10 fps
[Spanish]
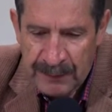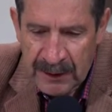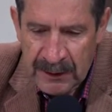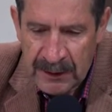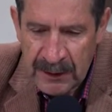
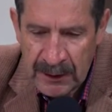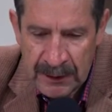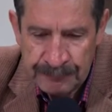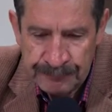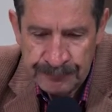
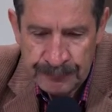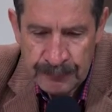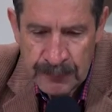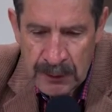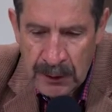Em,
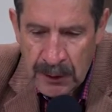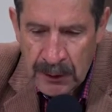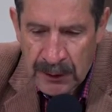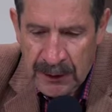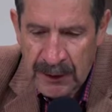
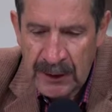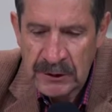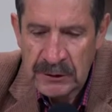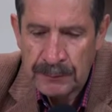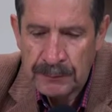redes